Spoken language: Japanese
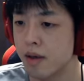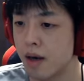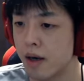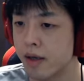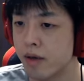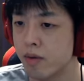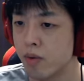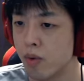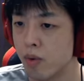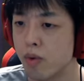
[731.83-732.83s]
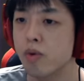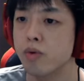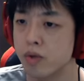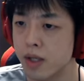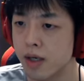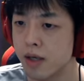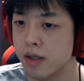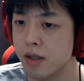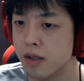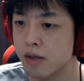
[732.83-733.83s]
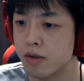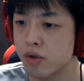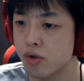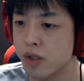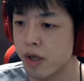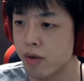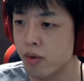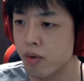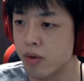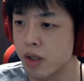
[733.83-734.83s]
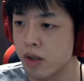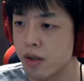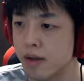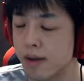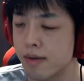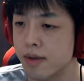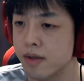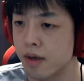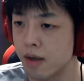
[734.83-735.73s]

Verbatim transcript: 開けるとこの2階に通じてるところに出るんですかね